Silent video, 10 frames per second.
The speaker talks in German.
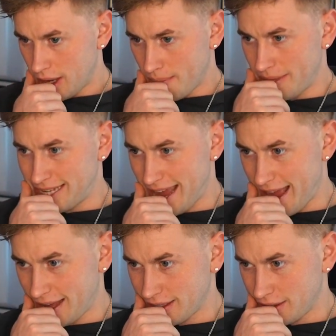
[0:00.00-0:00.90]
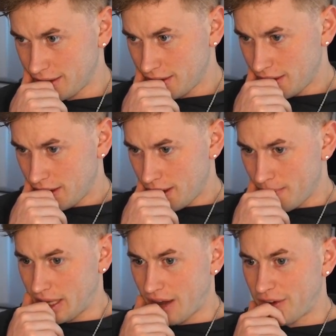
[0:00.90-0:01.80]
Mit der Erde,
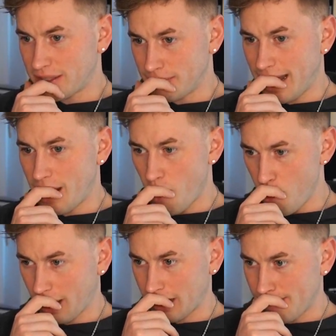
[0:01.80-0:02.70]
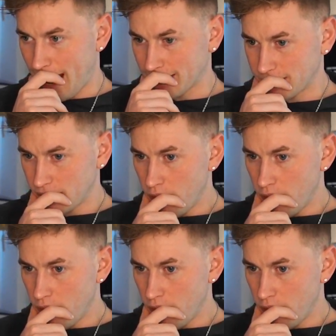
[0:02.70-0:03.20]
mit etwas, mit einer höheren Macht.